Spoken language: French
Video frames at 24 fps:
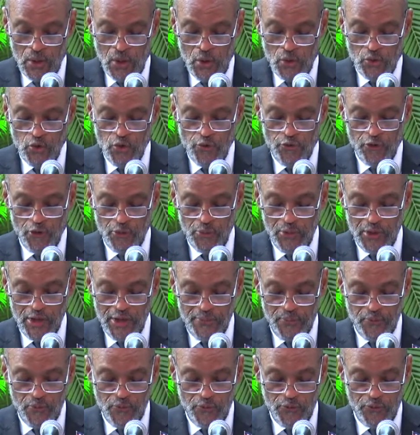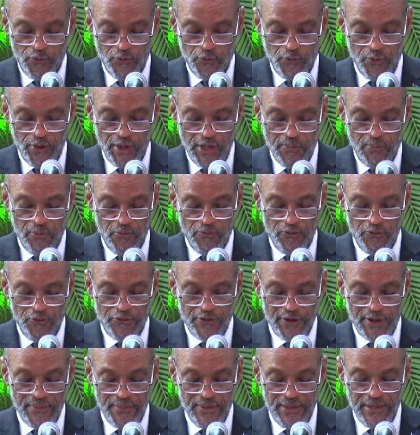de formuler pour vous et pour vos
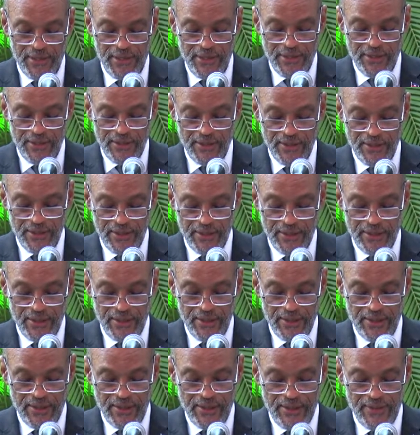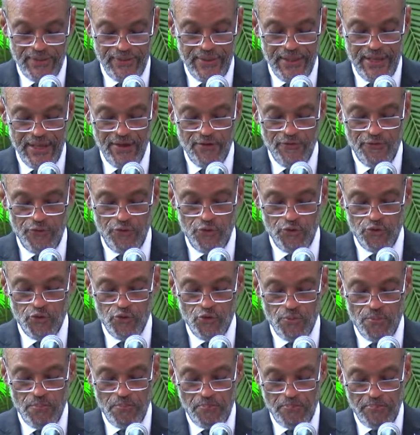familles des vœux
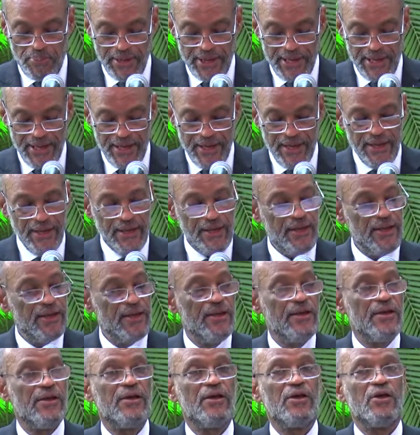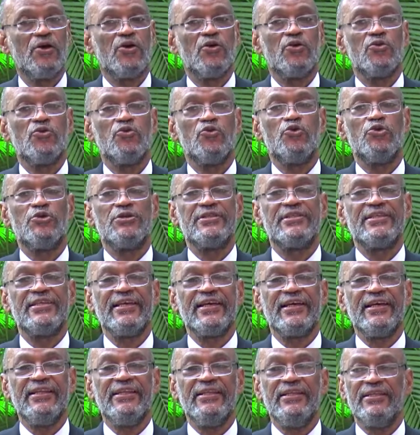de paix, de
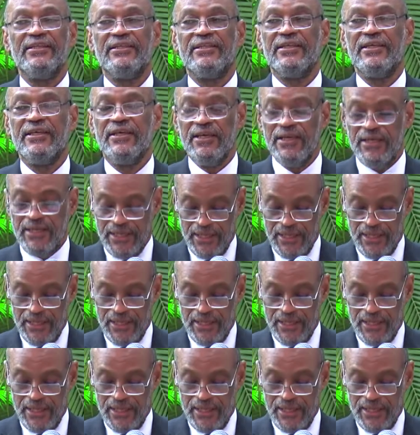sérénité,